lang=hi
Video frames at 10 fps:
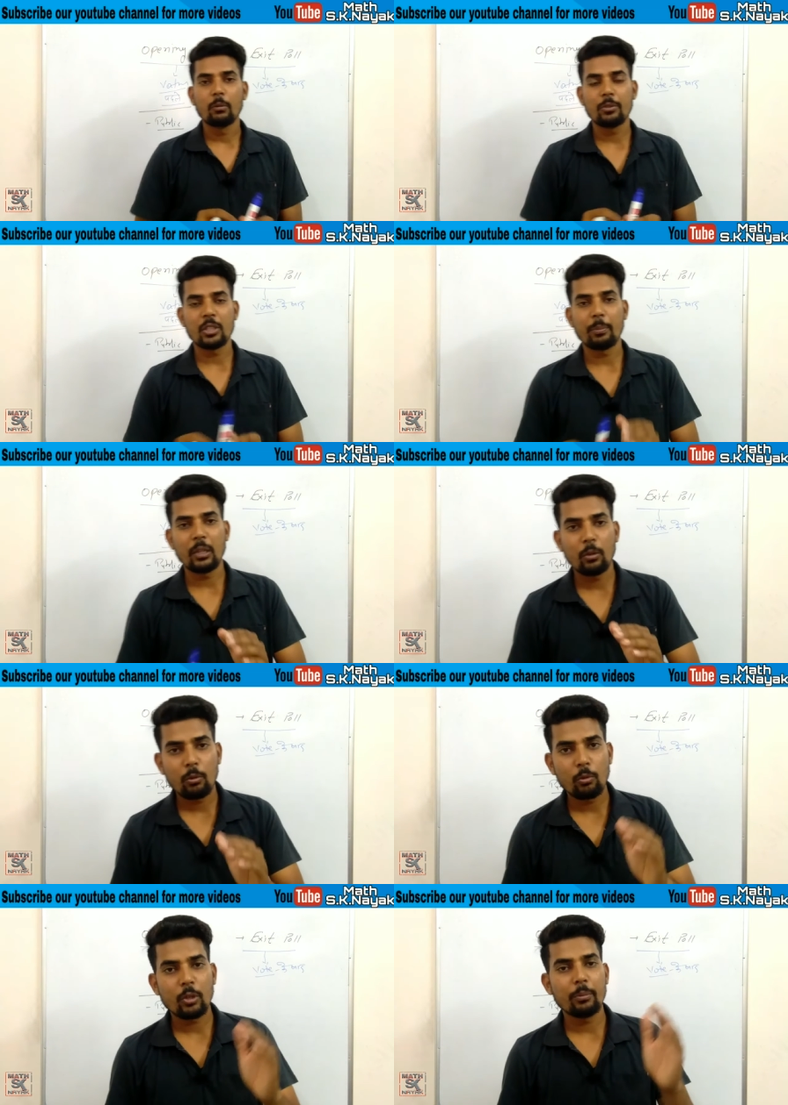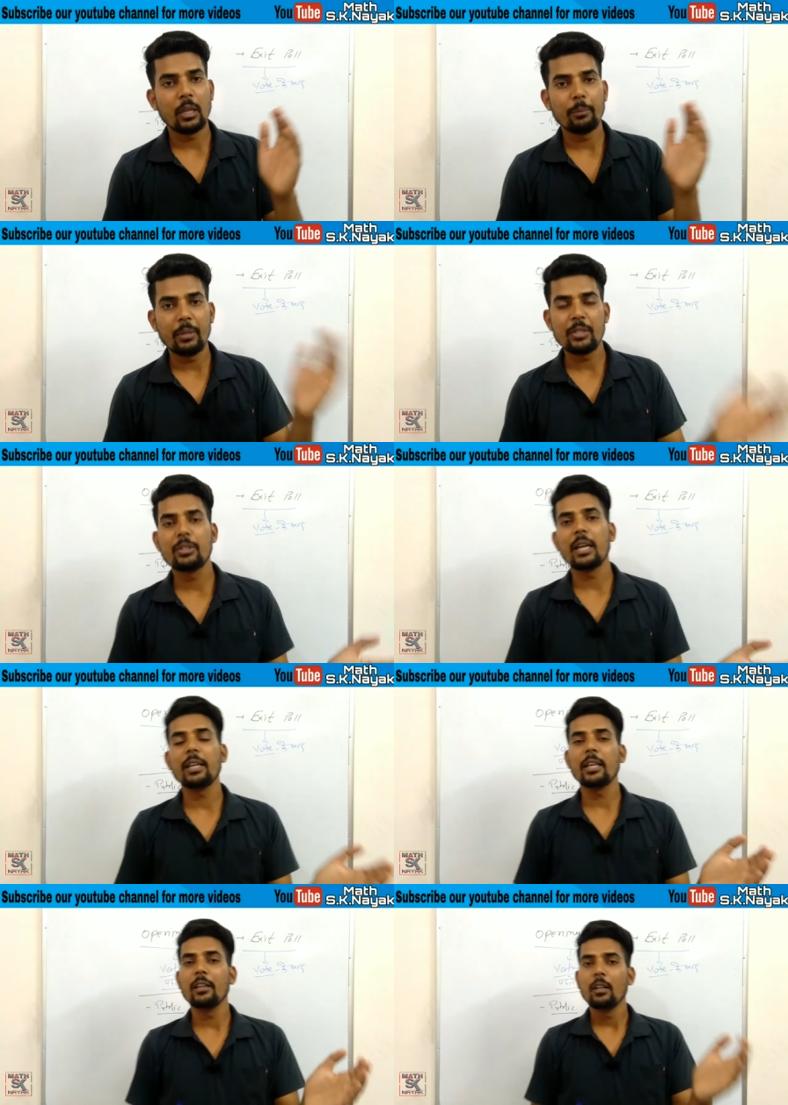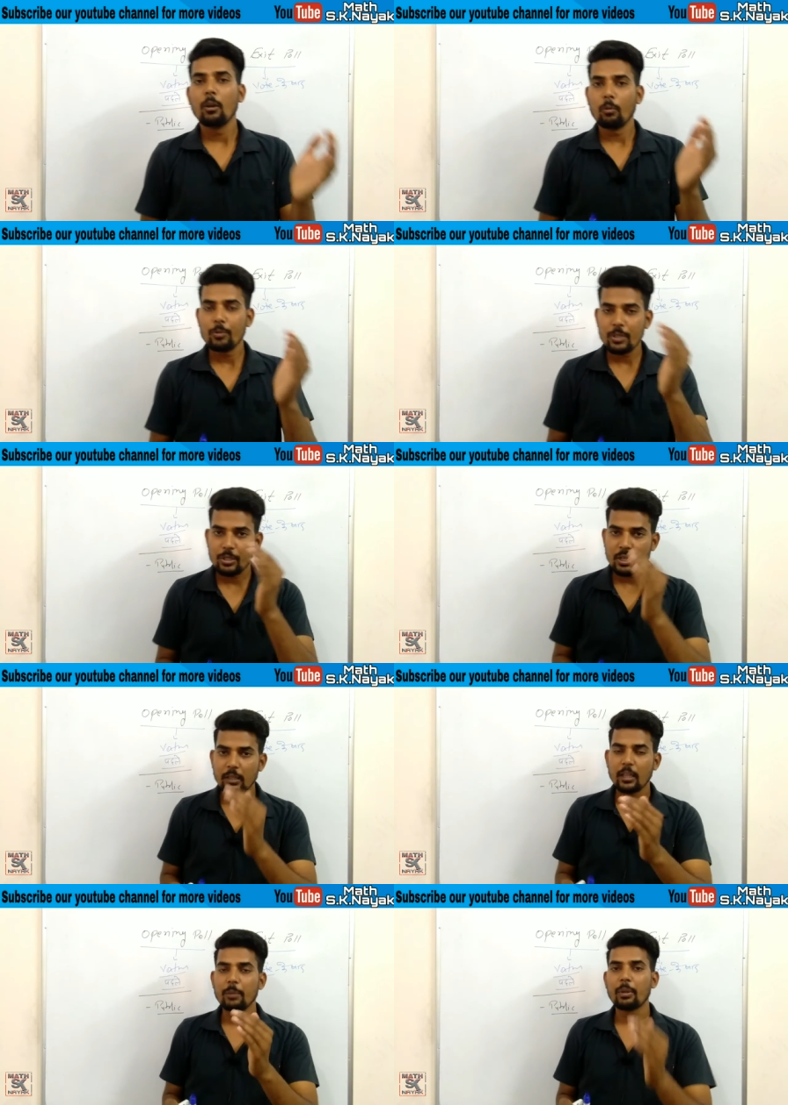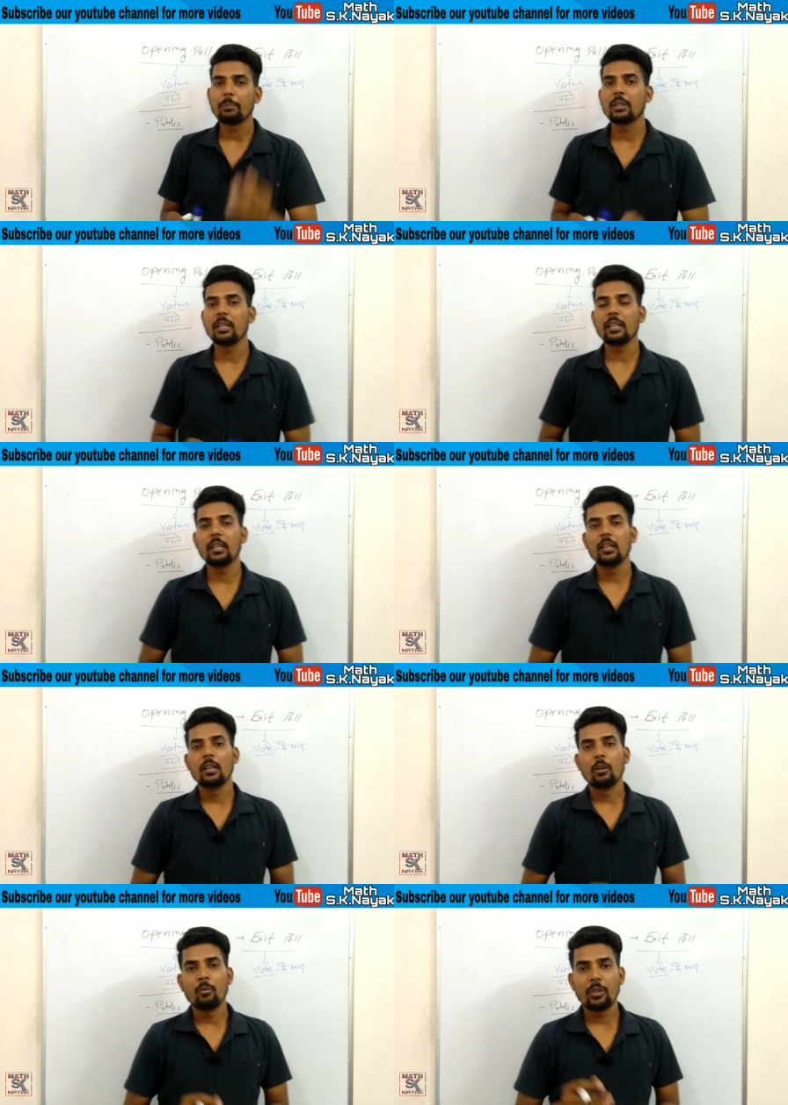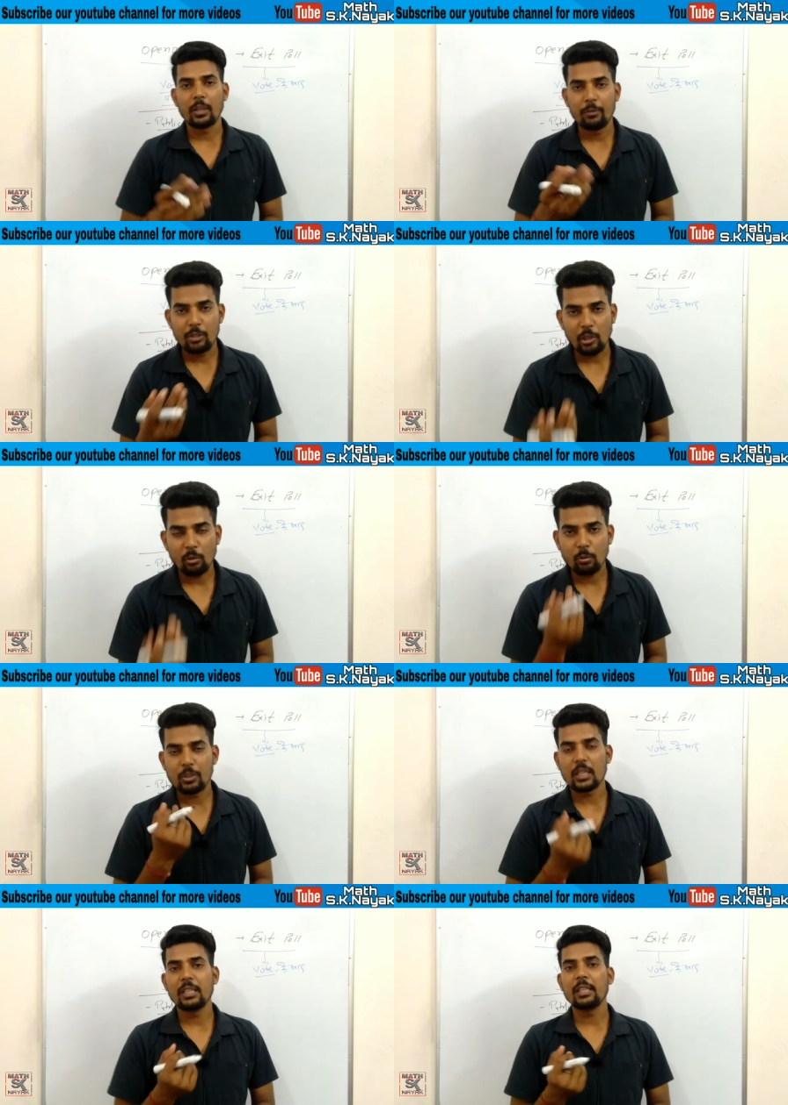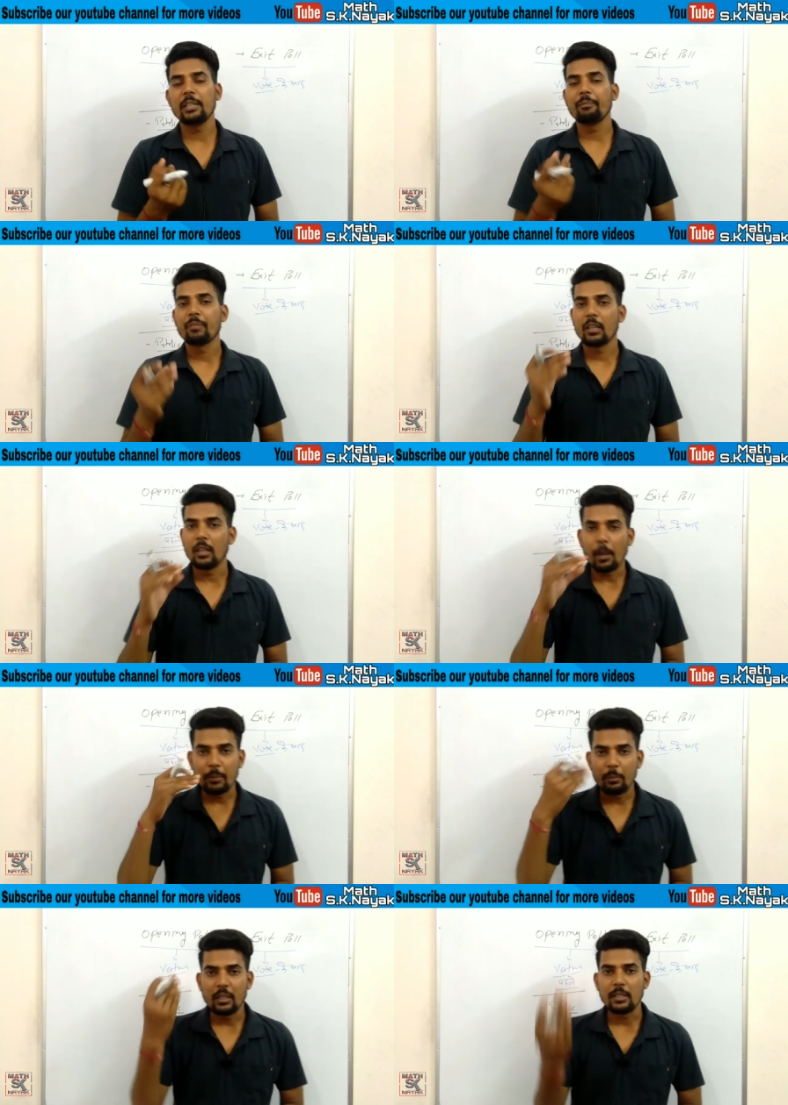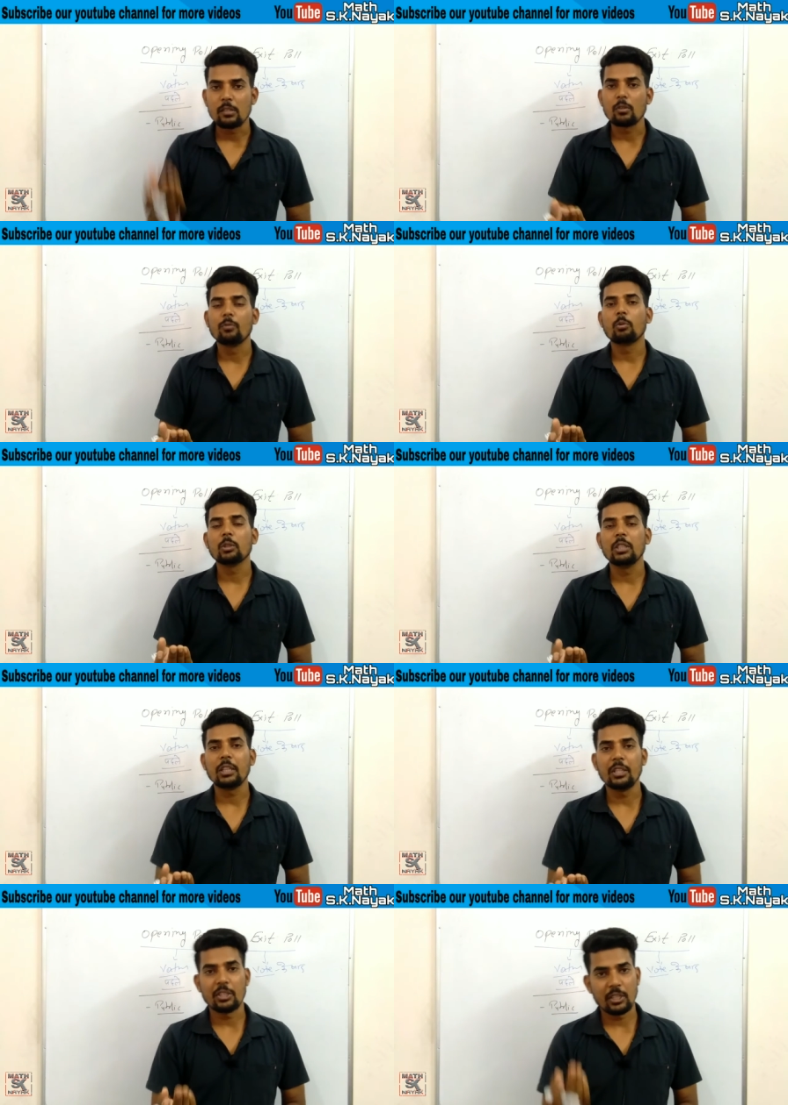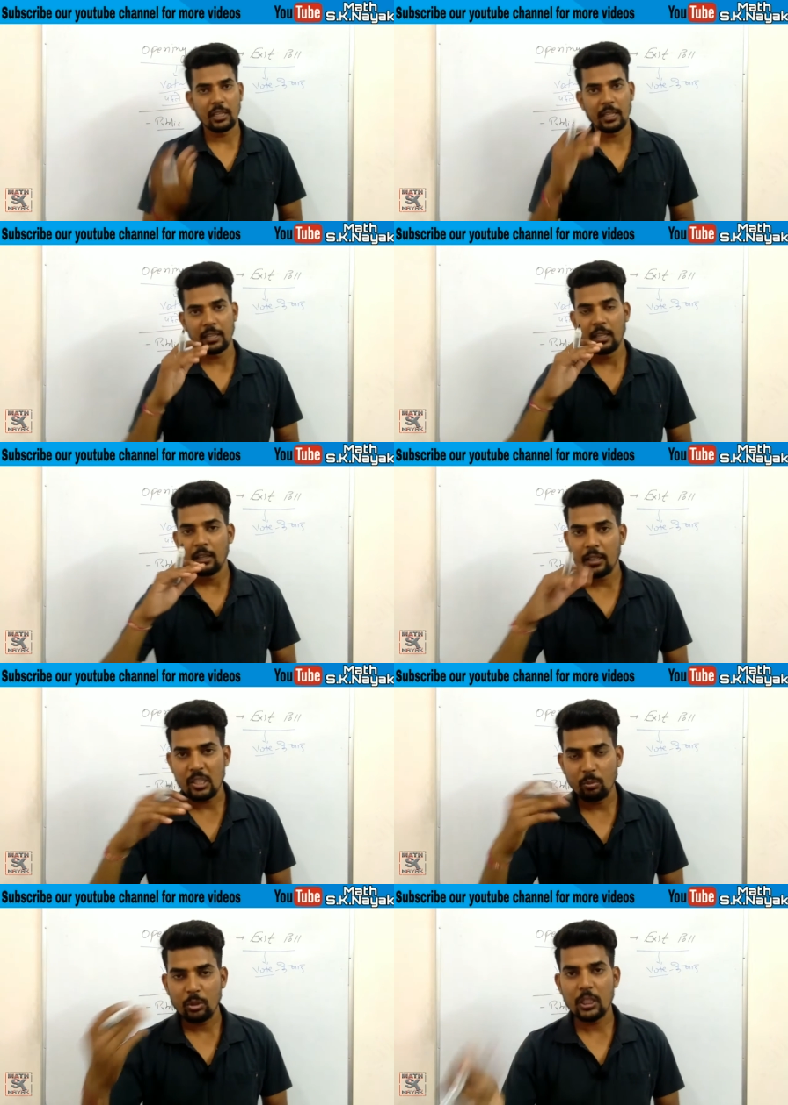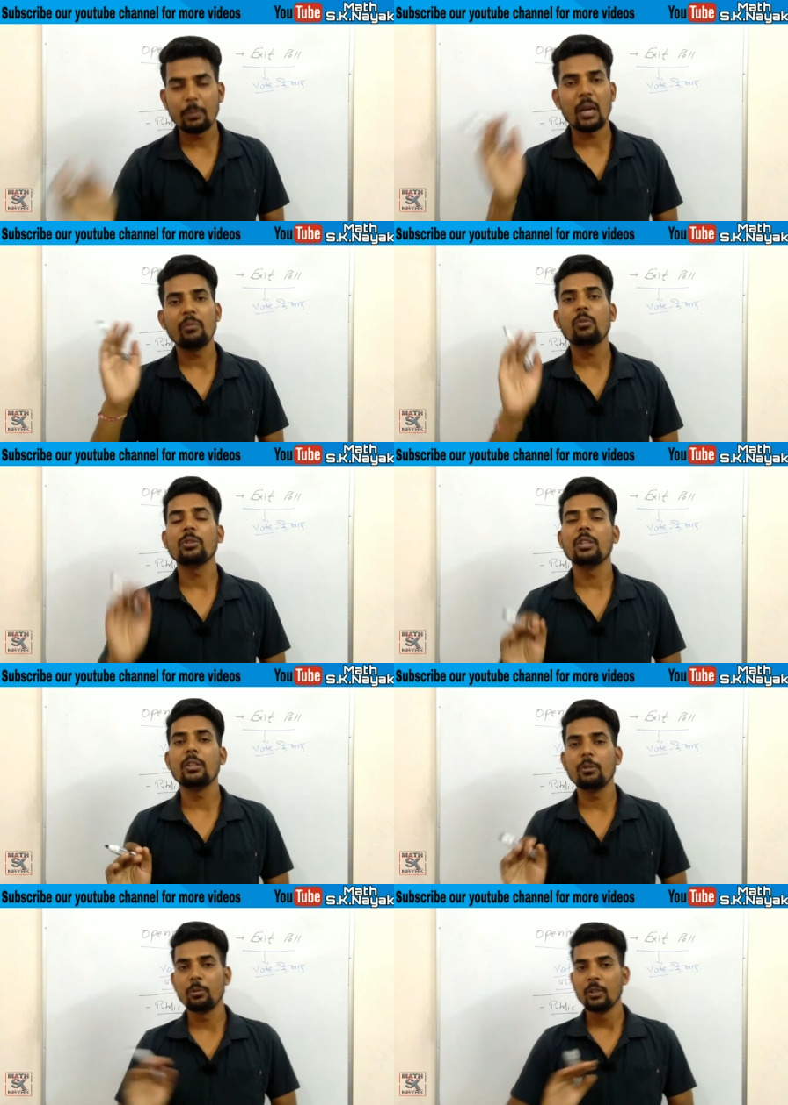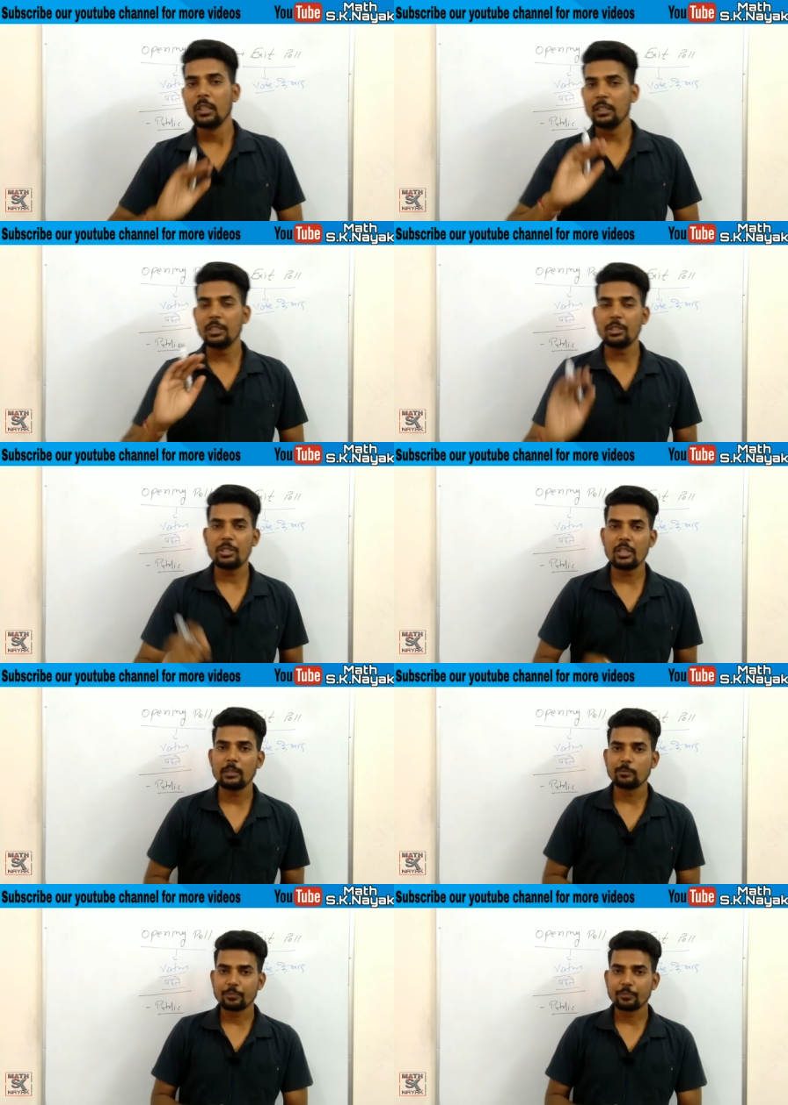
उससे पहले लोगों के बीच जाएंगे उनसे जानकारी प्राप्त करेंगे उनके विचारों को जानेंगे कि आपने भाई किसको वोट देने की इच्छा है किस मुद्दे पे आप वोट दे रहे हो ये चीज़ें